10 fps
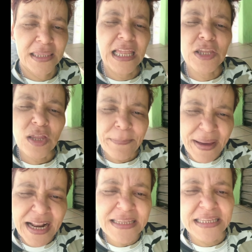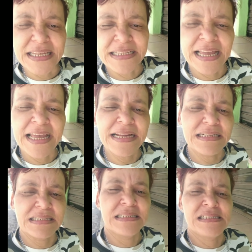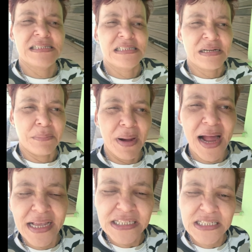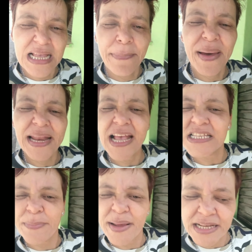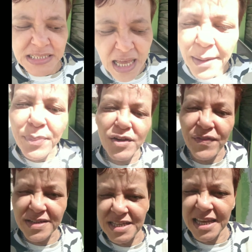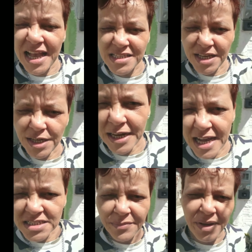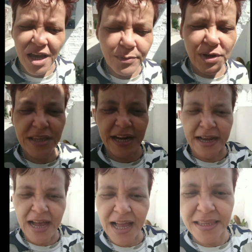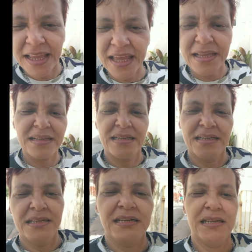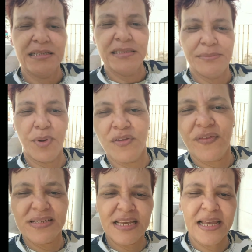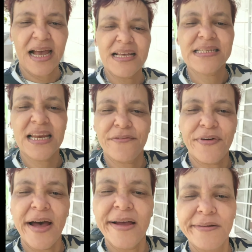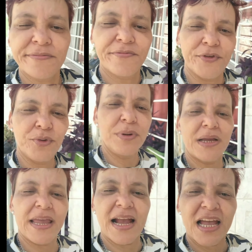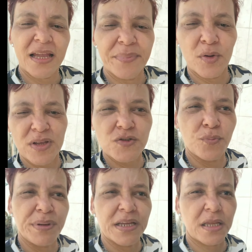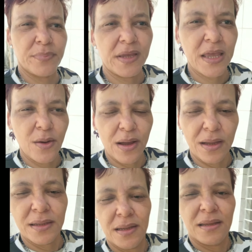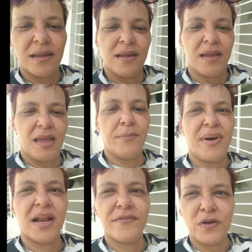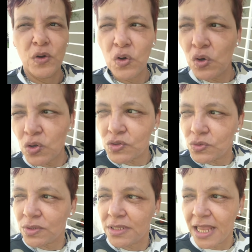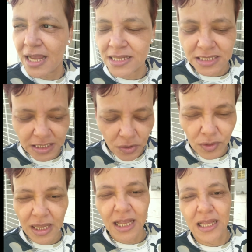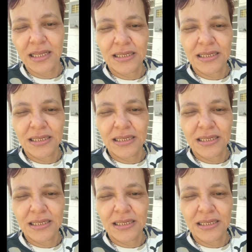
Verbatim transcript: Tá dando uma paradinha, né? Mas aparece, aparece que ela pode fazer em caseiro, em casa mesmo, entregar, né? Pode fazer em casa e levar, viu? Que é a casa da minha outra sobrinha também, que é, uma, é maravilhoso. Tem a casa de dona...